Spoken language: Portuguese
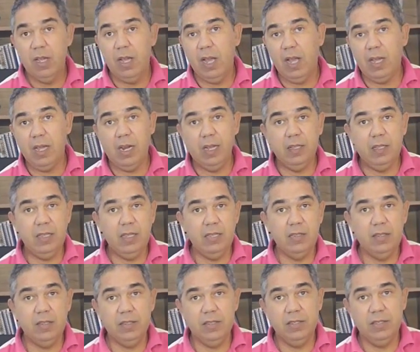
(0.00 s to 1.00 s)

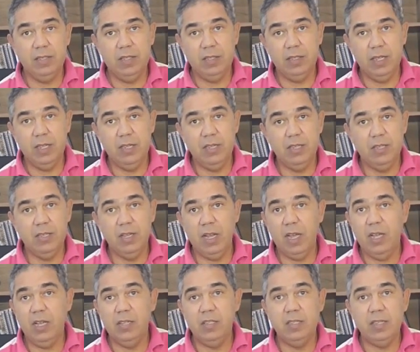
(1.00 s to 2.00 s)
Agradeço desde
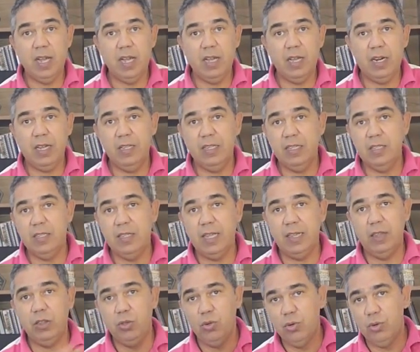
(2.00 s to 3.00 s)
já, já agradeço a
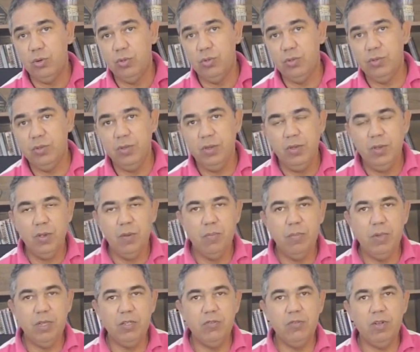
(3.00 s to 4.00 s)
todos,
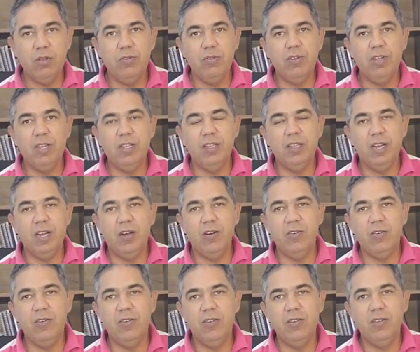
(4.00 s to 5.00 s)
pessoal do
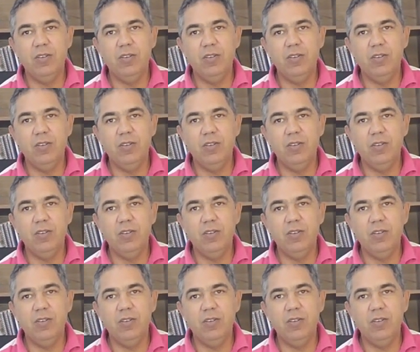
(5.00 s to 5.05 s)
canal,